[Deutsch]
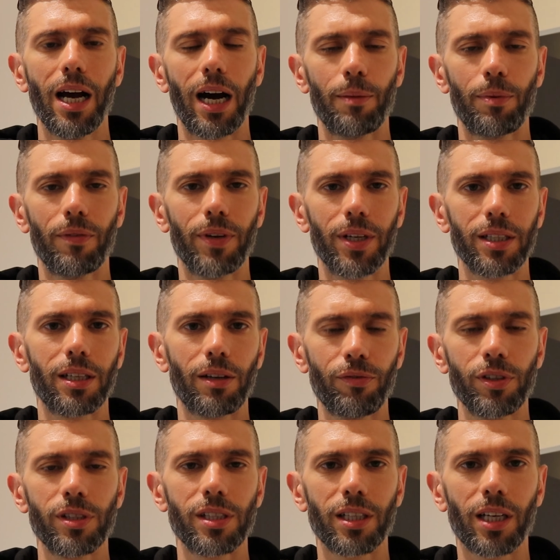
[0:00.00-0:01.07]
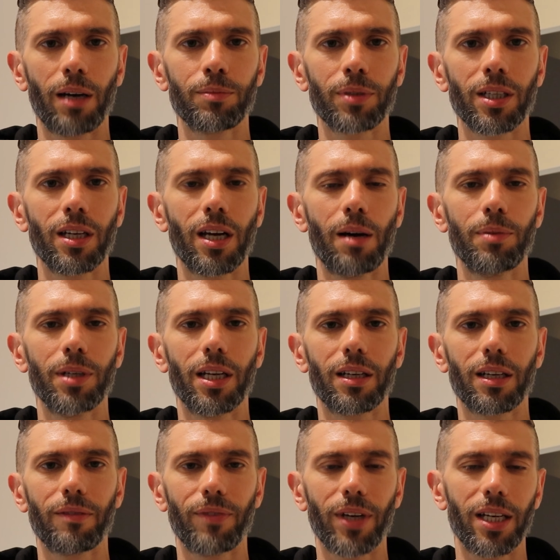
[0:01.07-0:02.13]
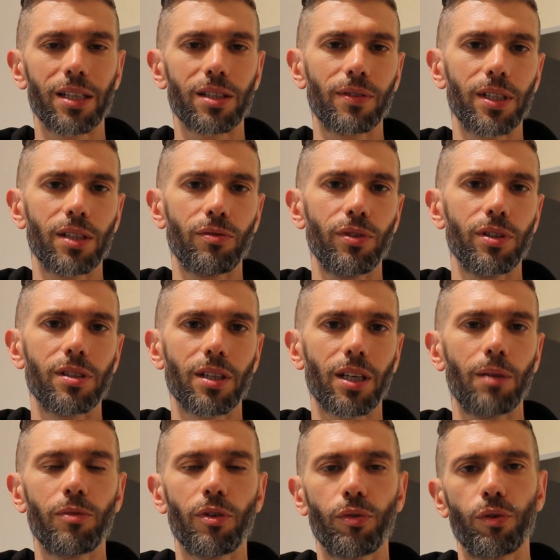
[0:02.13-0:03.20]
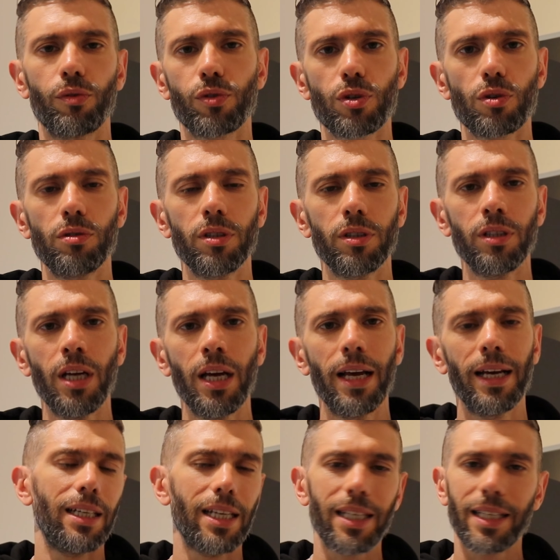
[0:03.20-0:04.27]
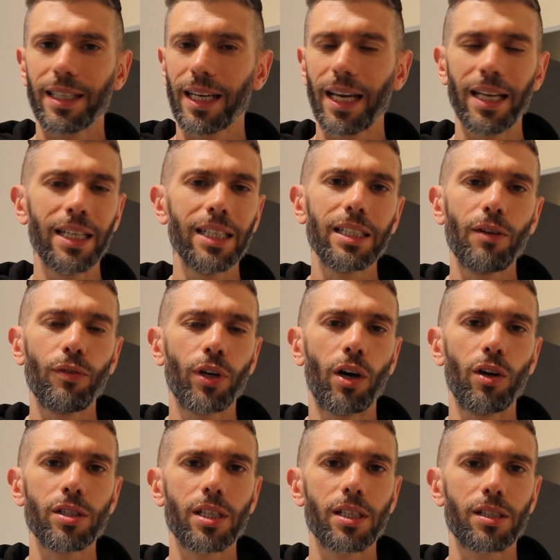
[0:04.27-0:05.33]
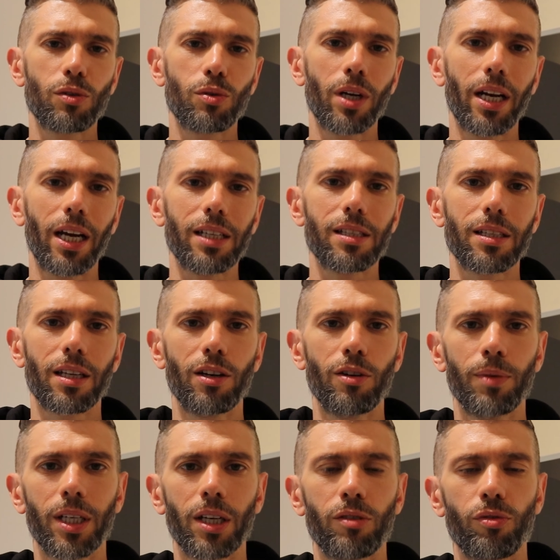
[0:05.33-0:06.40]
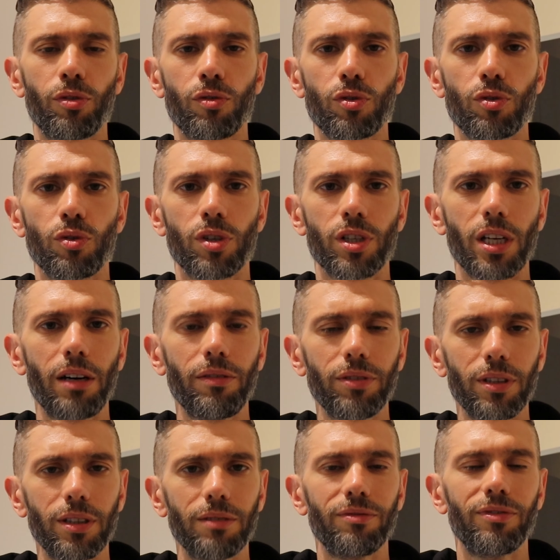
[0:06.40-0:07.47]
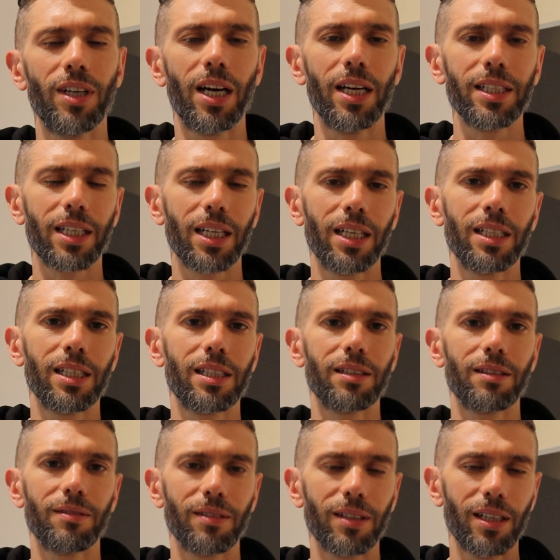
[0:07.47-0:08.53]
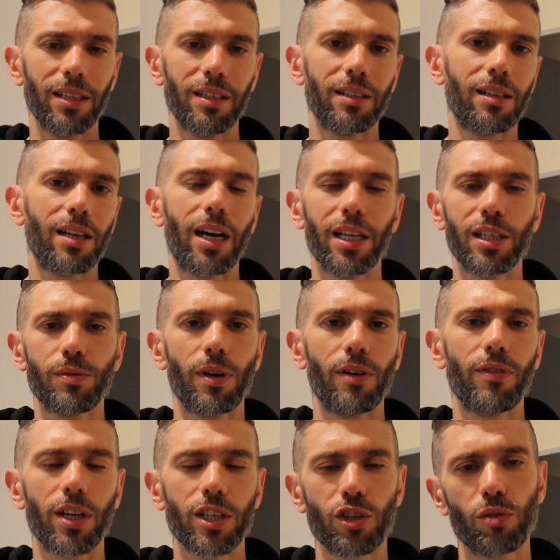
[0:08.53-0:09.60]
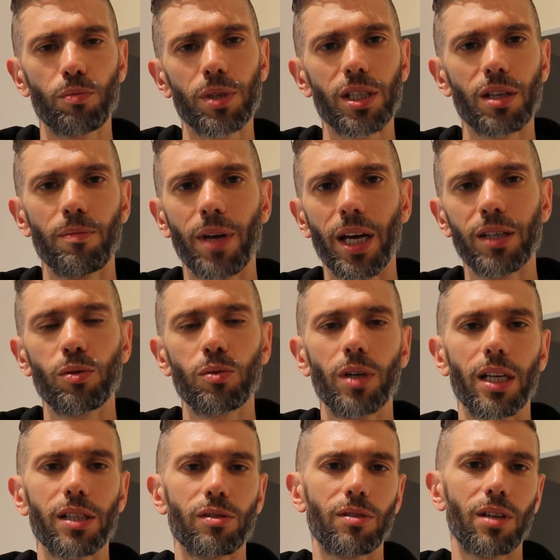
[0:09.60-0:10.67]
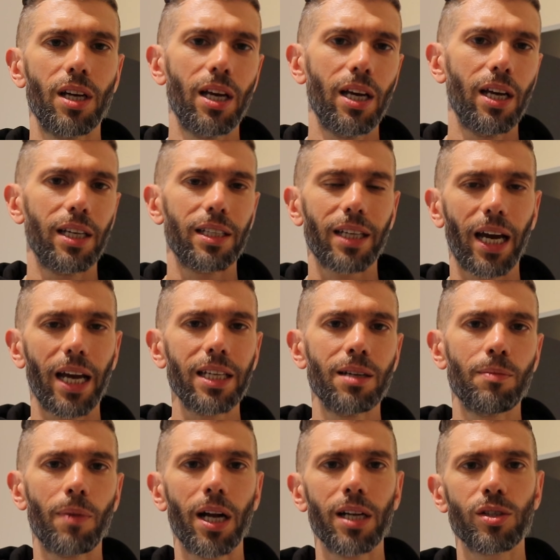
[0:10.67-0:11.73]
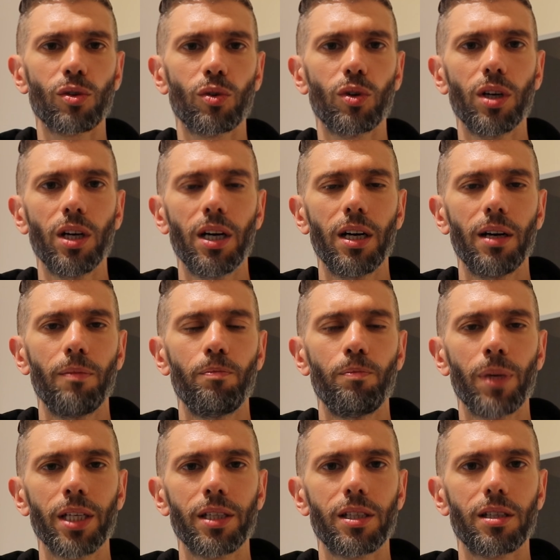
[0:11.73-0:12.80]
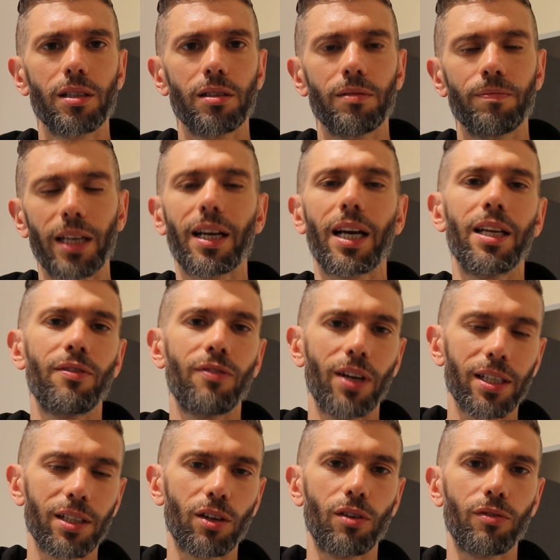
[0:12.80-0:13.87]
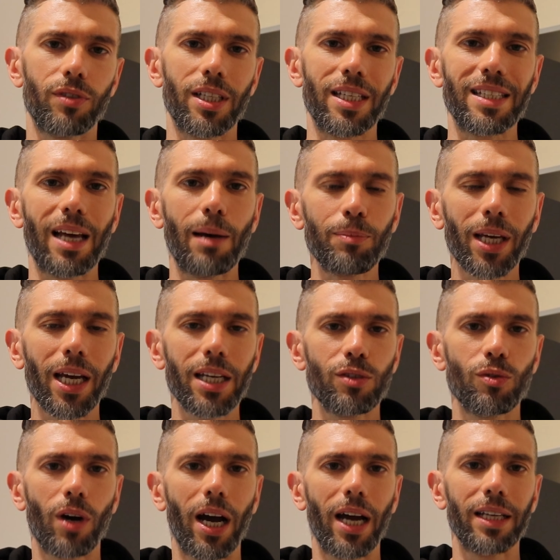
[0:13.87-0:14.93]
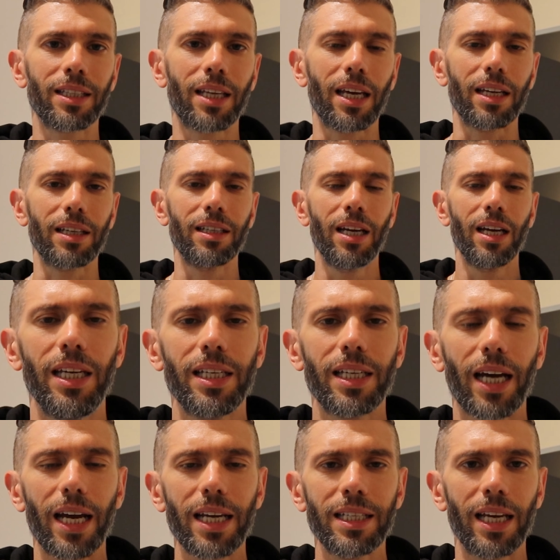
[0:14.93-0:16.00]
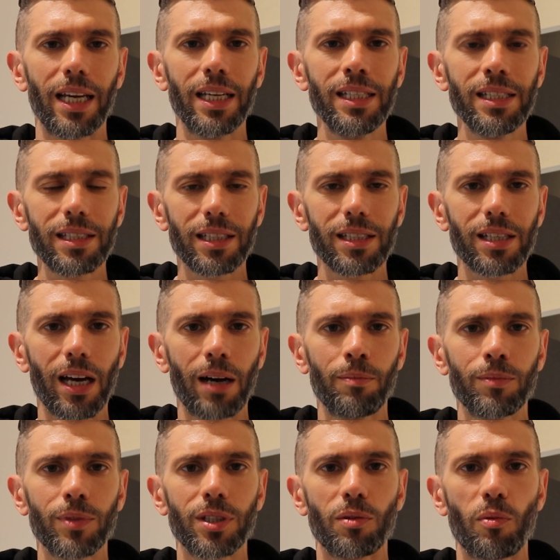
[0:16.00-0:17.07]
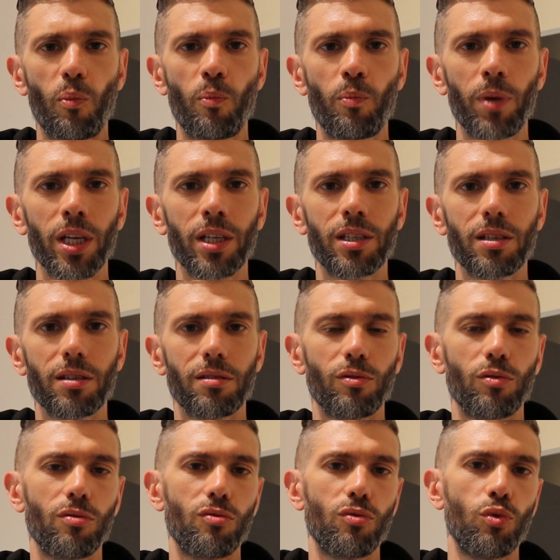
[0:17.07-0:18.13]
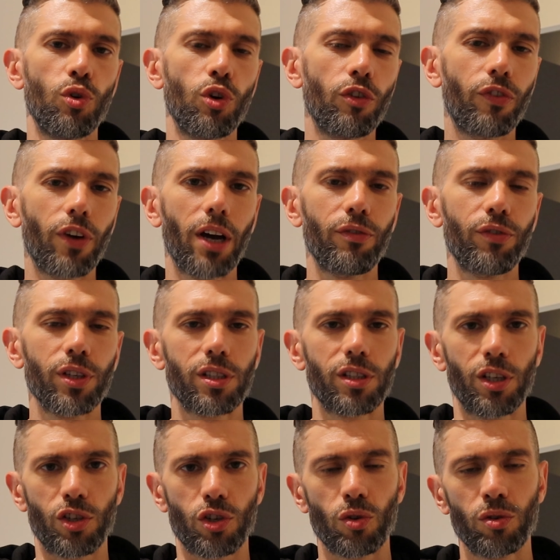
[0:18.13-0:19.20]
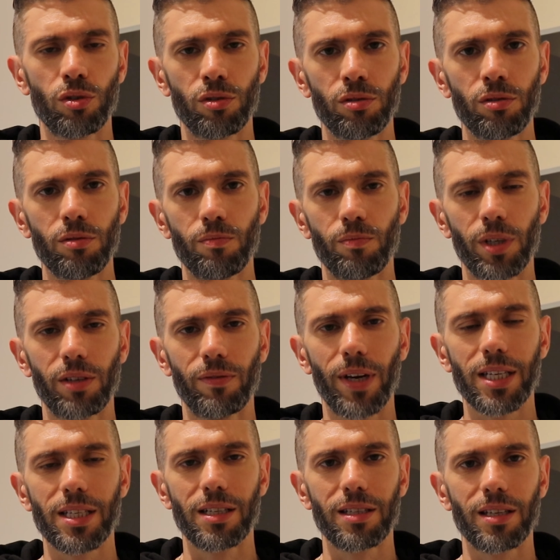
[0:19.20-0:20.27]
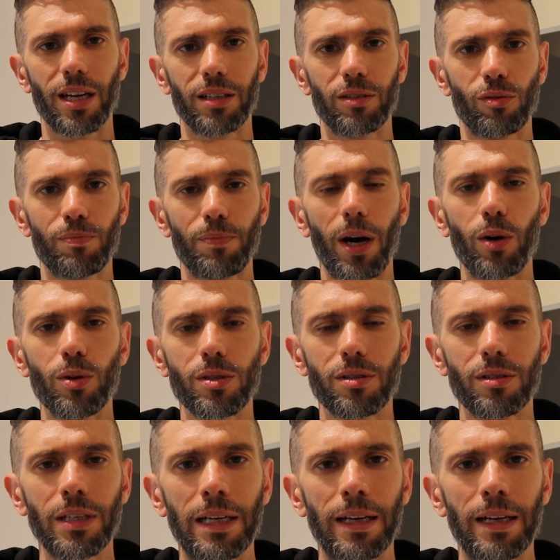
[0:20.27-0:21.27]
Aber wenn ich da 40 Gramm drin habe, dann wären das quasi 40 Gramm für 5 Stunden. Ich gehe nicht davon aus, dass ich die 180 Kilometer in 5 Stunden schaffe. Vielleicht kann ich in ein, zwei Flaschen noch ein bisschen mehr tun. Also ich rechne mal so mit, da kann ich vielleicht auch auf die Gesamtrechnung eingehen. Ich rechne insgesamt mit ungefähr 14 Stunden mit Wechselzeiten und Pausen.